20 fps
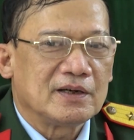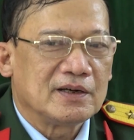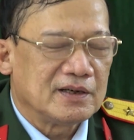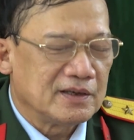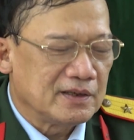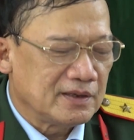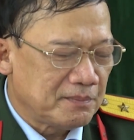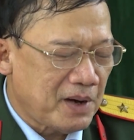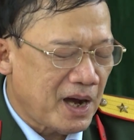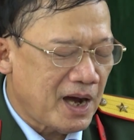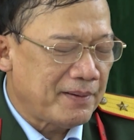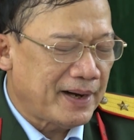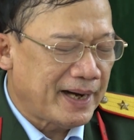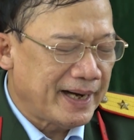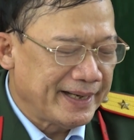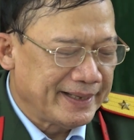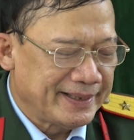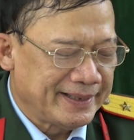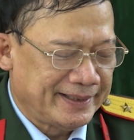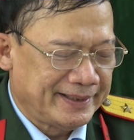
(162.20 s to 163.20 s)
toàn các tổ chức
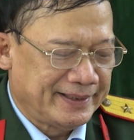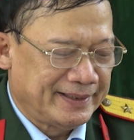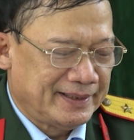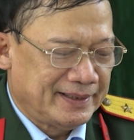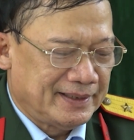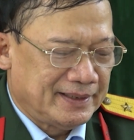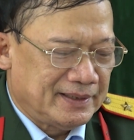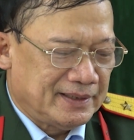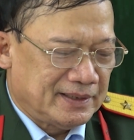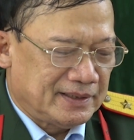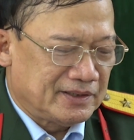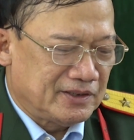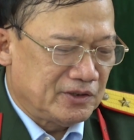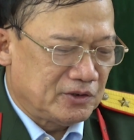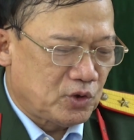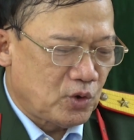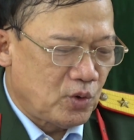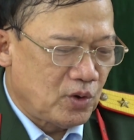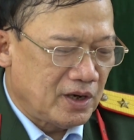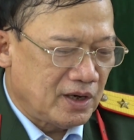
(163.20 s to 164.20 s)
cơ sở,
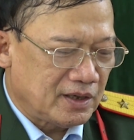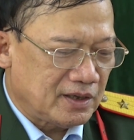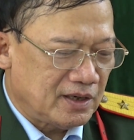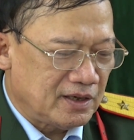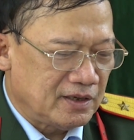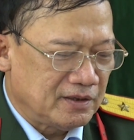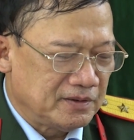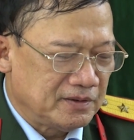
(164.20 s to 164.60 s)
trong 5 năm,